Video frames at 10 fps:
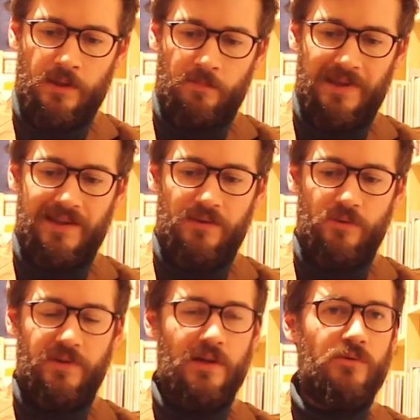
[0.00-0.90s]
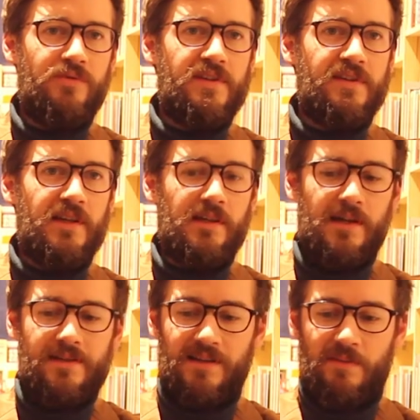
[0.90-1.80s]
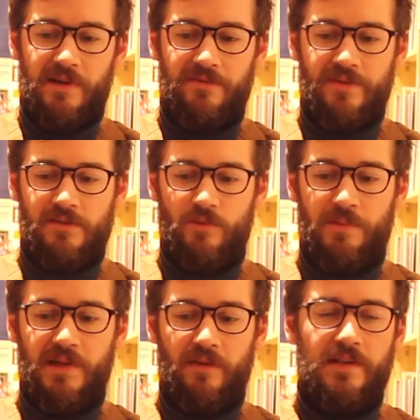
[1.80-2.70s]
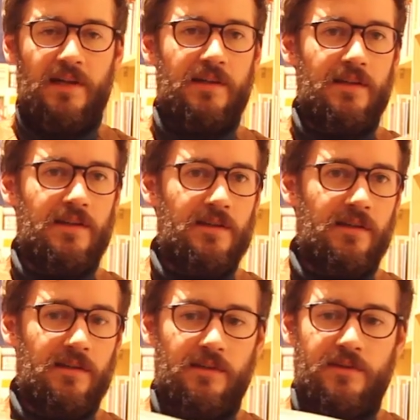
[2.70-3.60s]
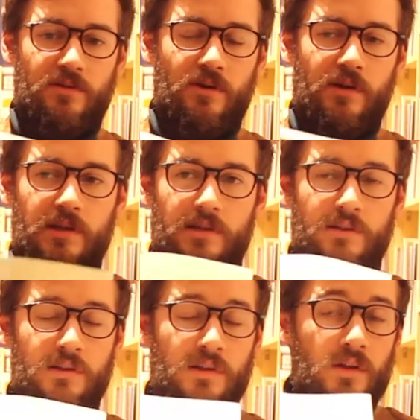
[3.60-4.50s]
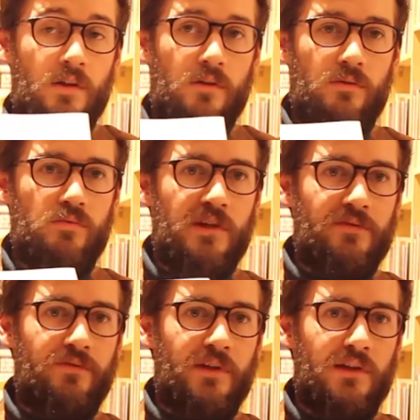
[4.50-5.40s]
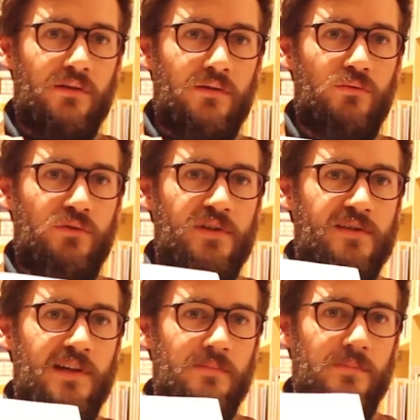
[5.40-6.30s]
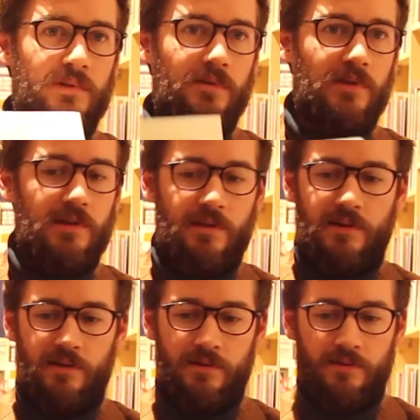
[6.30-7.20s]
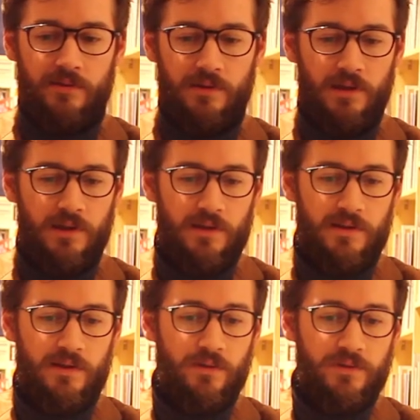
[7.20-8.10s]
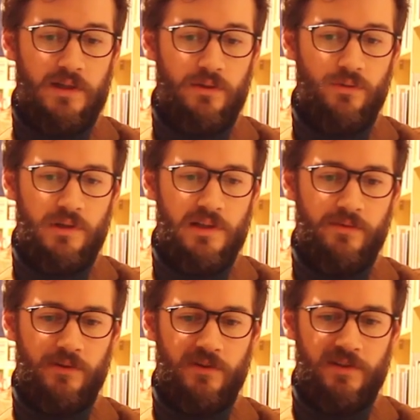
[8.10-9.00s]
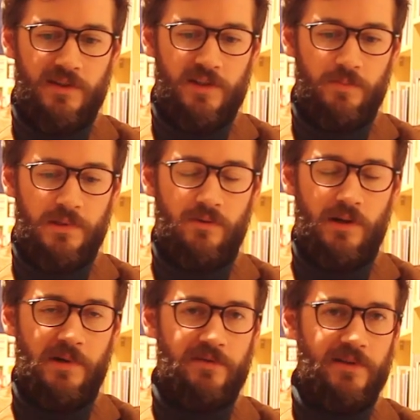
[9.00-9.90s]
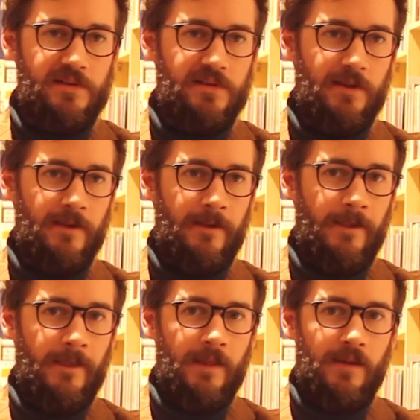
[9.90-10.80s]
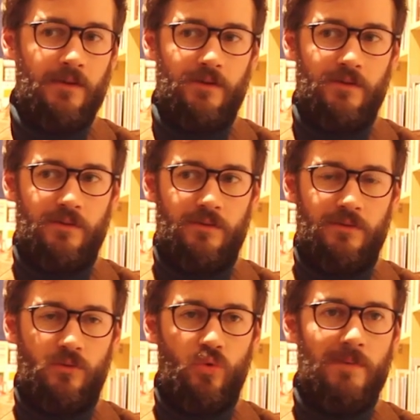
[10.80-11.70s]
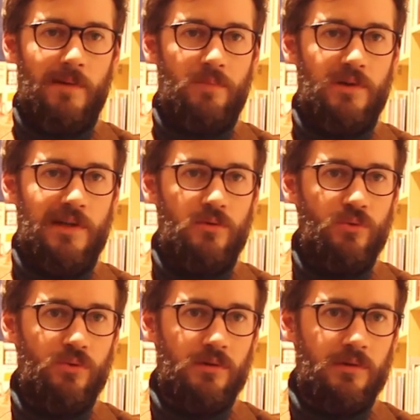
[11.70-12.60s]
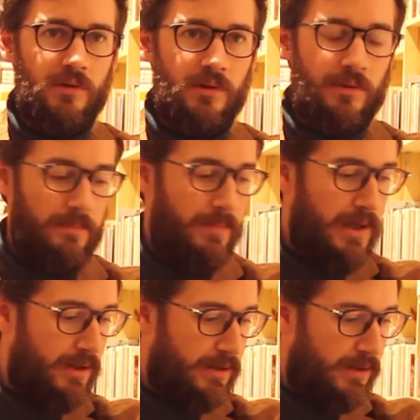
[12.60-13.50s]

Mais il devient officiel grâce à la préface de Pierre Vidal-Naquet, qui est un historien tout à fait du système, qui était qui, quand il a lu le livre, c'est ce qu'il explique dans la préface, euh, tombe un peu des nues, mais